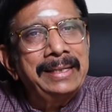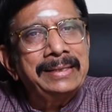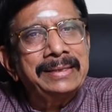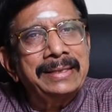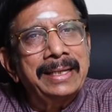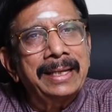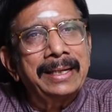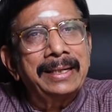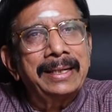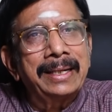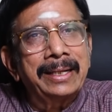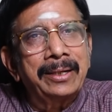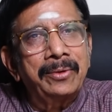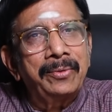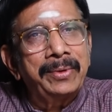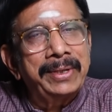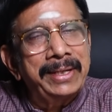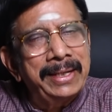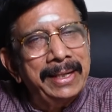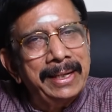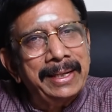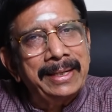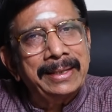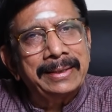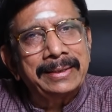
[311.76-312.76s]
சார் டங்கனுடைய
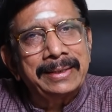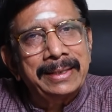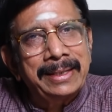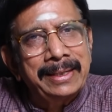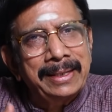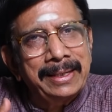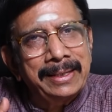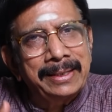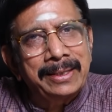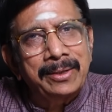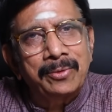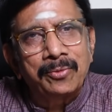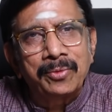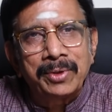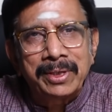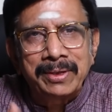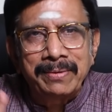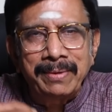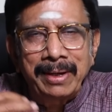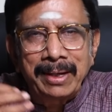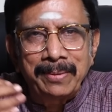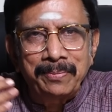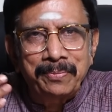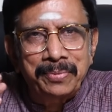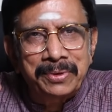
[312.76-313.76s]
இயக்கத்தில் நடிக்கக்கூடிய
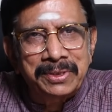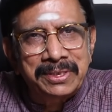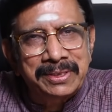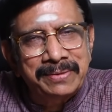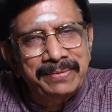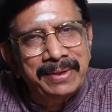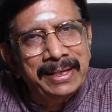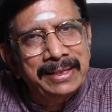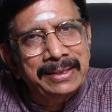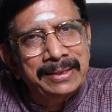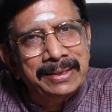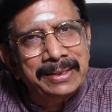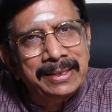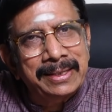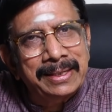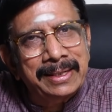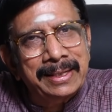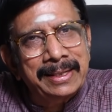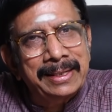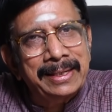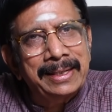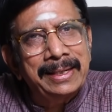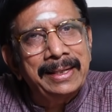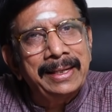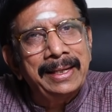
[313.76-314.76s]
வாய்ப்பு சிவாஜிக்கு
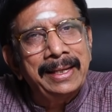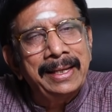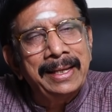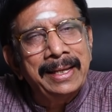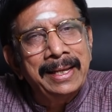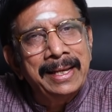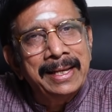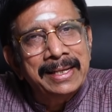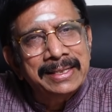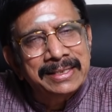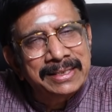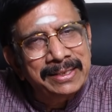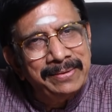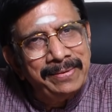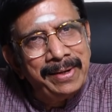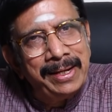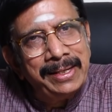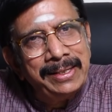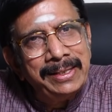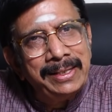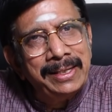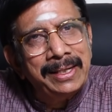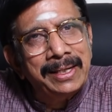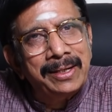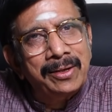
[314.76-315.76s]
கிடைக்கல
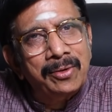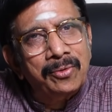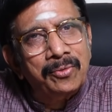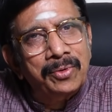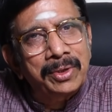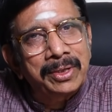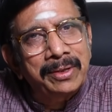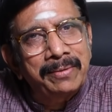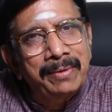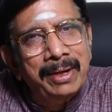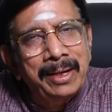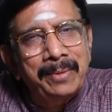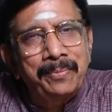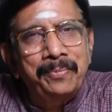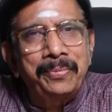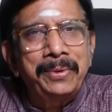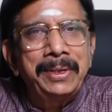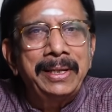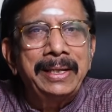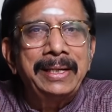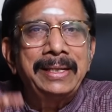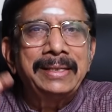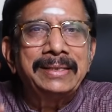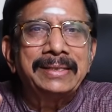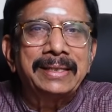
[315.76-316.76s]
சிவாஜி இயக்கக்கூடிய
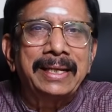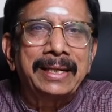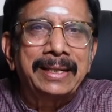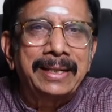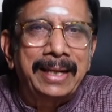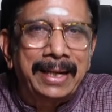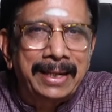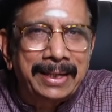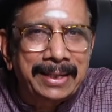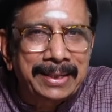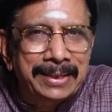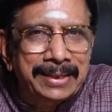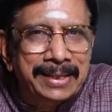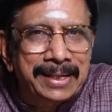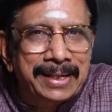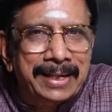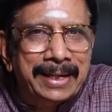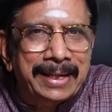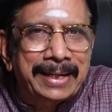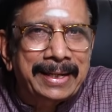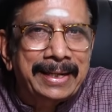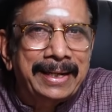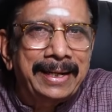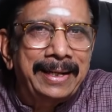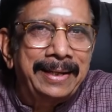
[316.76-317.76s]
வாய்ப்பு சார் டங்கனுக்கு
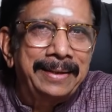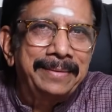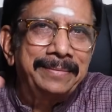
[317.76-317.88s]
கிடைக்கல